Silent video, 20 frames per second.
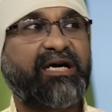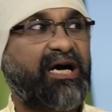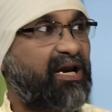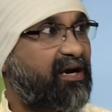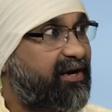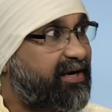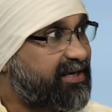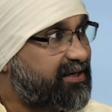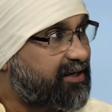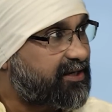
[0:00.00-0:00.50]

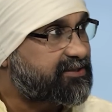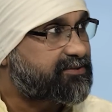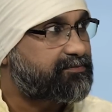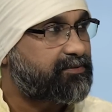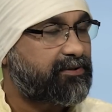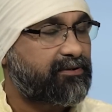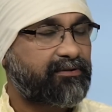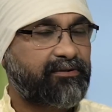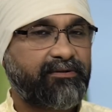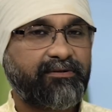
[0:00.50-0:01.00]
কালারিং
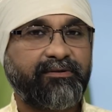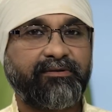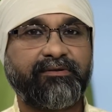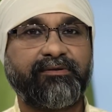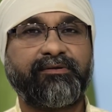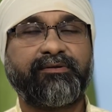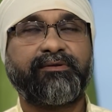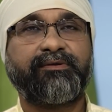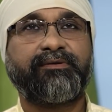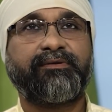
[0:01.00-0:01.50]
আসবে
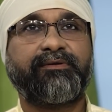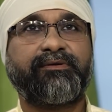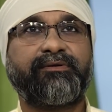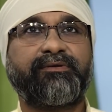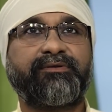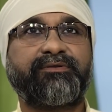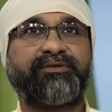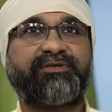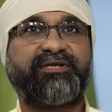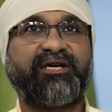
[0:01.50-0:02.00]

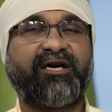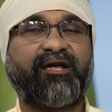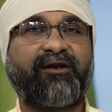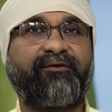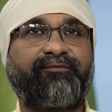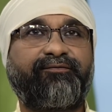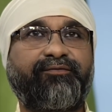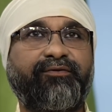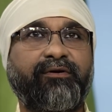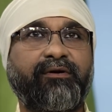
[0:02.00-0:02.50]

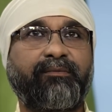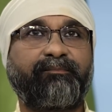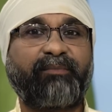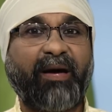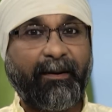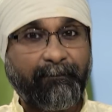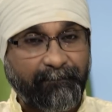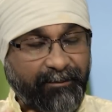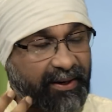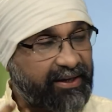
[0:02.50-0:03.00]
সেলফ
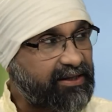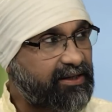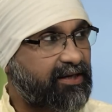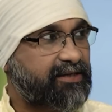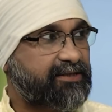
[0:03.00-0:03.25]
প্যাম্পারিং